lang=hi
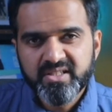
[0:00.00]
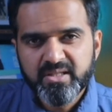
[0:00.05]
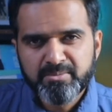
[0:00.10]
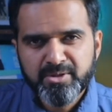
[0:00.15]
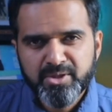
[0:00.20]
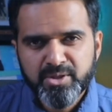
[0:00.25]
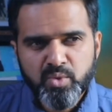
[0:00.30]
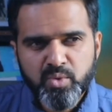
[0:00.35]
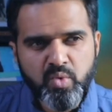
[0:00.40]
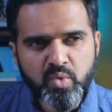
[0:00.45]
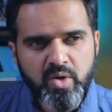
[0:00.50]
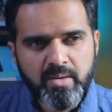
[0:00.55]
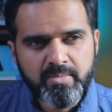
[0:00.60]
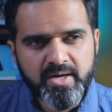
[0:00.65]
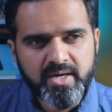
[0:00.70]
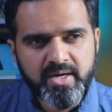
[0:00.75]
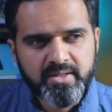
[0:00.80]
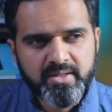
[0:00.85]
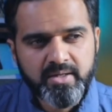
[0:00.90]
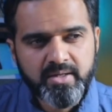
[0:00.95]
में ये
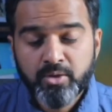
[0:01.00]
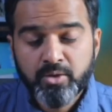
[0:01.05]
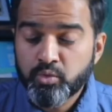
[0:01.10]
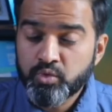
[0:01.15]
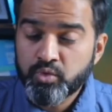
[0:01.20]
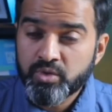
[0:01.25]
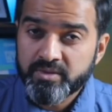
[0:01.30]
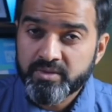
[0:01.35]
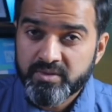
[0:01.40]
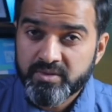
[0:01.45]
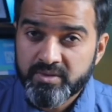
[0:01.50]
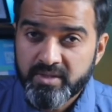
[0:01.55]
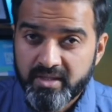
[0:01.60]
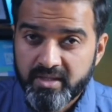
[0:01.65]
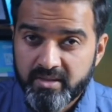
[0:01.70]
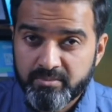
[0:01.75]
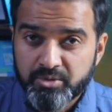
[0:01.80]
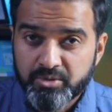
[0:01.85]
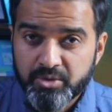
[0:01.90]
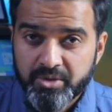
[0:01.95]
ख्वाब आया था कि हजूर
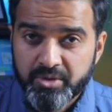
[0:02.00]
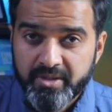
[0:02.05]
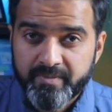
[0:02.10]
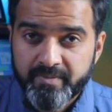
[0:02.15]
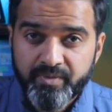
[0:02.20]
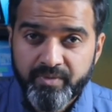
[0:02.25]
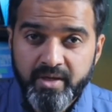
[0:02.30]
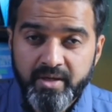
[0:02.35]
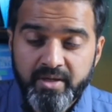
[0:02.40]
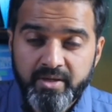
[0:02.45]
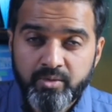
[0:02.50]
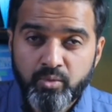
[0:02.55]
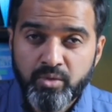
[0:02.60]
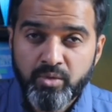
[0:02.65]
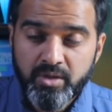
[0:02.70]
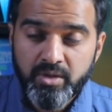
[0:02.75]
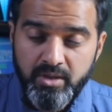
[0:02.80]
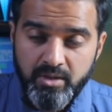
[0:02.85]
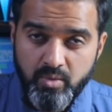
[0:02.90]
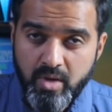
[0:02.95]
वसम जो है
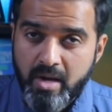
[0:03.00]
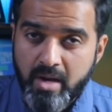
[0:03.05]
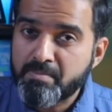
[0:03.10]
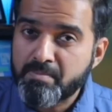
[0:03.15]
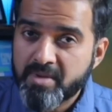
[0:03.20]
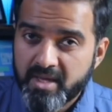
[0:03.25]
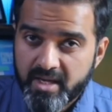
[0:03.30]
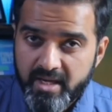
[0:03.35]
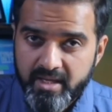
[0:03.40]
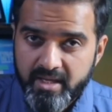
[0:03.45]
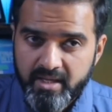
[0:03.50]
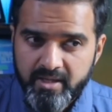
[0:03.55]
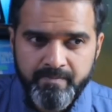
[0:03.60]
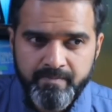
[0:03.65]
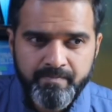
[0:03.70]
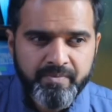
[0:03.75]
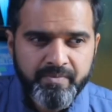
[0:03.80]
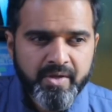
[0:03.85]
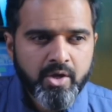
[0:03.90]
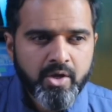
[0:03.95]
उनके ख्वाब में आए
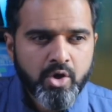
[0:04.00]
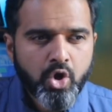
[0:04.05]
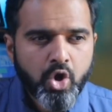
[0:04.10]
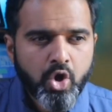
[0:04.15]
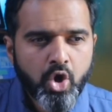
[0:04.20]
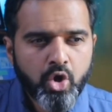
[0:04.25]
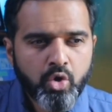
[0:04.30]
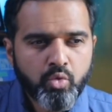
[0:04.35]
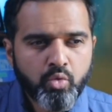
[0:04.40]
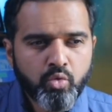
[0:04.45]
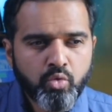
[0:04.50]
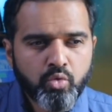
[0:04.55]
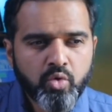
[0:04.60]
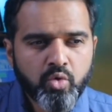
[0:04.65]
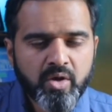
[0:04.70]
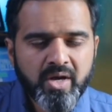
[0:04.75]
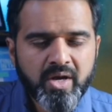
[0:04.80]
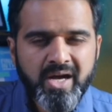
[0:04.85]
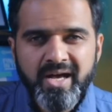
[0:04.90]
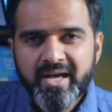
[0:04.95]
हैं और
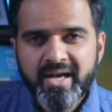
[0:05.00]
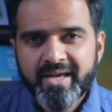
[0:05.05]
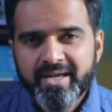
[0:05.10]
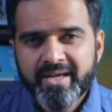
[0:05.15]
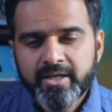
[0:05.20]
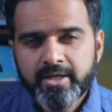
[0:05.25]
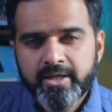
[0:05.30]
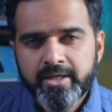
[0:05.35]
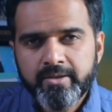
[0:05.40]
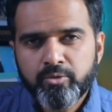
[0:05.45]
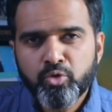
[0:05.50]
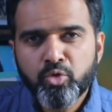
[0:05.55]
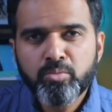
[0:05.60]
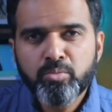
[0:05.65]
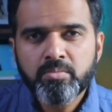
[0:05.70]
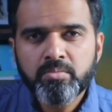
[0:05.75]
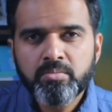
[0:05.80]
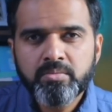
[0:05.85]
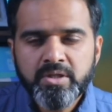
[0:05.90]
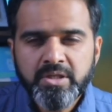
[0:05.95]
उनको कहा है कि
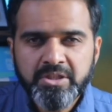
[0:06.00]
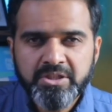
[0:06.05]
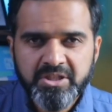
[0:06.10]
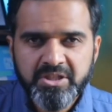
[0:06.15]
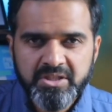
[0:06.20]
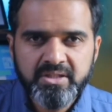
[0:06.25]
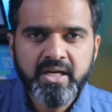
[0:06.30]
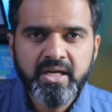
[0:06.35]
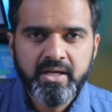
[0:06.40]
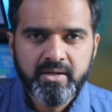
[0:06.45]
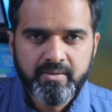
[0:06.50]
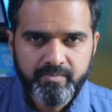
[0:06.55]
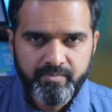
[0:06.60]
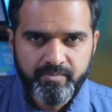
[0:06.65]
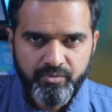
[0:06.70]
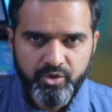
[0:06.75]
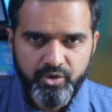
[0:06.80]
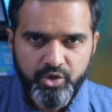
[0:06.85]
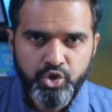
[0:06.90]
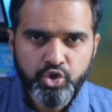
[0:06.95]
तुम जद्दा
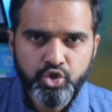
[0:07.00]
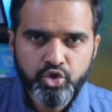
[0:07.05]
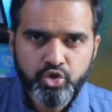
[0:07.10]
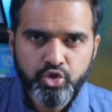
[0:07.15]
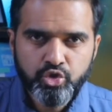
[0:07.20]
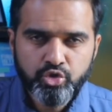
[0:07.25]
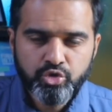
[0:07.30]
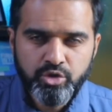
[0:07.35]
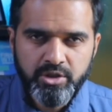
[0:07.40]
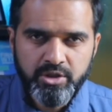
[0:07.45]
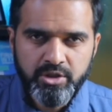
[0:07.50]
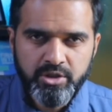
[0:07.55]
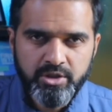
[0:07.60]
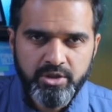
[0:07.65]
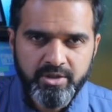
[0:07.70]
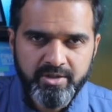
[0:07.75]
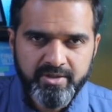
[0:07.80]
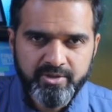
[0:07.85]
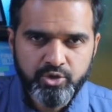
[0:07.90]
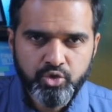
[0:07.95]
की जो
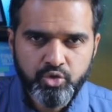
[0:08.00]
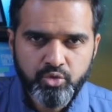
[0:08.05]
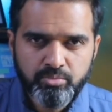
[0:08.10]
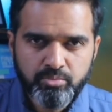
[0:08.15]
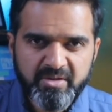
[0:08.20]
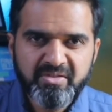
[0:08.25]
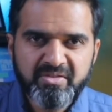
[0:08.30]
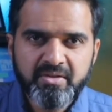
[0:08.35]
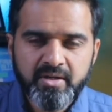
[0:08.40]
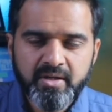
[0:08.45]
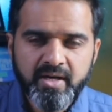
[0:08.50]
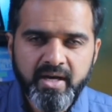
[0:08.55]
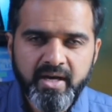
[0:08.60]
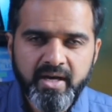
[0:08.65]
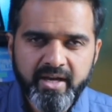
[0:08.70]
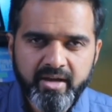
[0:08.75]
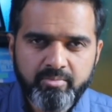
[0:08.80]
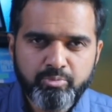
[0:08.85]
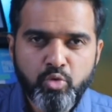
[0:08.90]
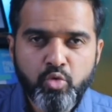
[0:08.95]
जो बंदरगाह
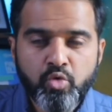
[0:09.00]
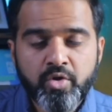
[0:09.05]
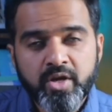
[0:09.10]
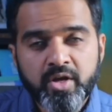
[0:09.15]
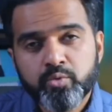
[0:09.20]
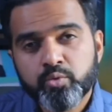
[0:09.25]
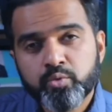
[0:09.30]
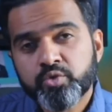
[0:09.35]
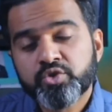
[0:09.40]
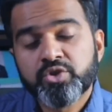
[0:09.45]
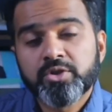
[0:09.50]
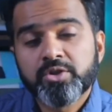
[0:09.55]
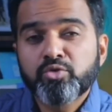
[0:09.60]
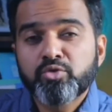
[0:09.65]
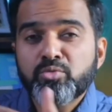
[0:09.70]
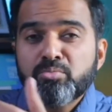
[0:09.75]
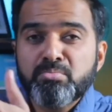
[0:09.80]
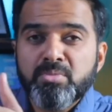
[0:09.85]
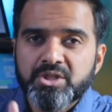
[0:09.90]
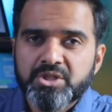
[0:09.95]
है पोर्ट है उससे
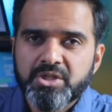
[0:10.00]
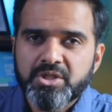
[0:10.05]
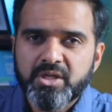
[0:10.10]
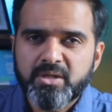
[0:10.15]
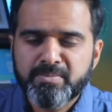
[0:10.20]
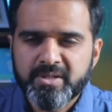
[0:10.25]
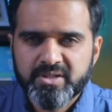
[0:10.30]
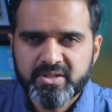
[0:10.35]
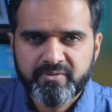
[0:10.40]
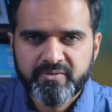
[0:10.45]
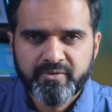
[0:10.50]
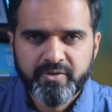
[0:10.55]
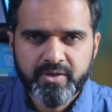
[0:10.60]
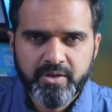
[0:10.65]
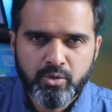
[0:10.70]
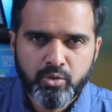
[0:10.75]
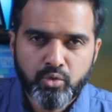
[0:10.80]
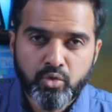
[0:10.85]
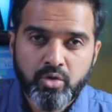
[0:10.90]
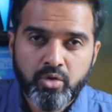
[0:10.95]
तुम मशरक़ में सफ़र
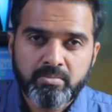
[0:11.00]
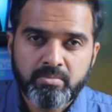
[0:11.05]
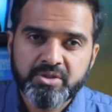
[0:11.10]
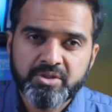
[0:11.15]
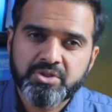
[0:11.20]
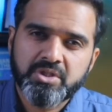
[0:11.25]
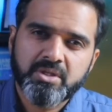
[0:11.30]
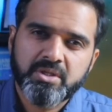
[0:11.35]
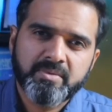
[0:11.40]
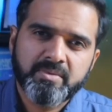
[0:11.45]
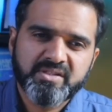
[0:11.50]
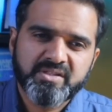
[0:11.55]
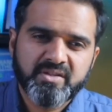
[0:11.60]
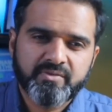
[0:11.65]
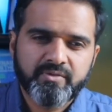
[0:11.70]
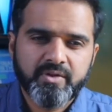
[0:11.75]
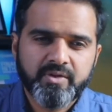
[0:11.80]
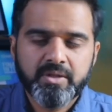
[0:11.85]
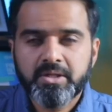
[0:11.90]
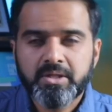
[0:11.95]
करो और मशरक़ में
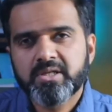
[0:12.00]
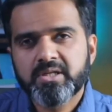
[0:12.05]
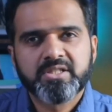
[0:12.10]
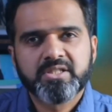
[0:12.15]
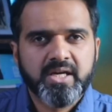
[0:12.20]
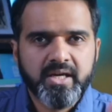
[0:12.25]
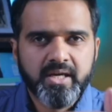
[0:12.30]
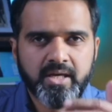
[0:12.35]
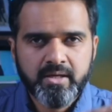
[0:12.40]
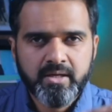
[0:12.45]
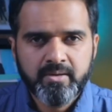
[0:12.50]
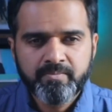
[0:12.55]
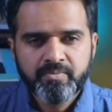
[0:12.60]
सफ़र करके जाके